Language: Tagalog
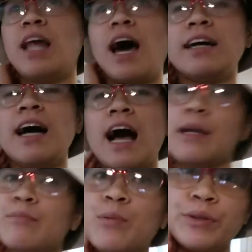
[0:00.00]
vlog
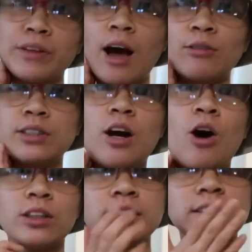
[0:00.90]
ay pupunta ako sa
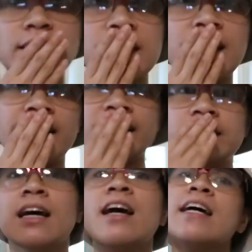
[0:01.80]
Austin, guys.
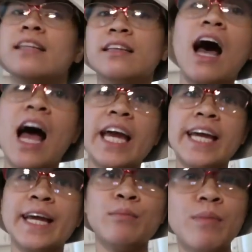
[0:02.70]

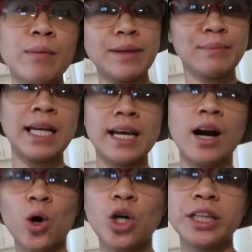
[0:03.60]
Dahil mamimili
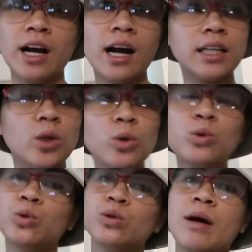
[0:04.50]
ako ng
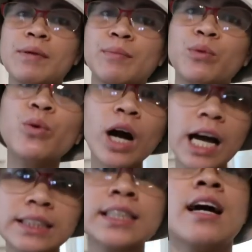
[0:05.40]
iluluto namin
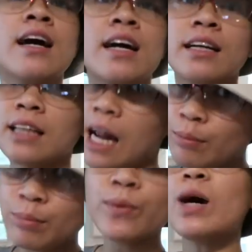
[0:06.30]
bukas
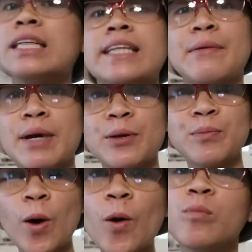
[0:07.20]
dahil bukas ay meron
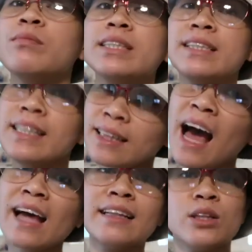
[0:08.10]
po akong
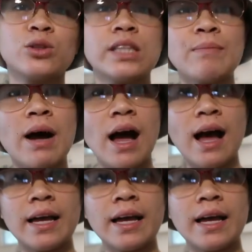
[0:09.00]
bisita dito sa bahay.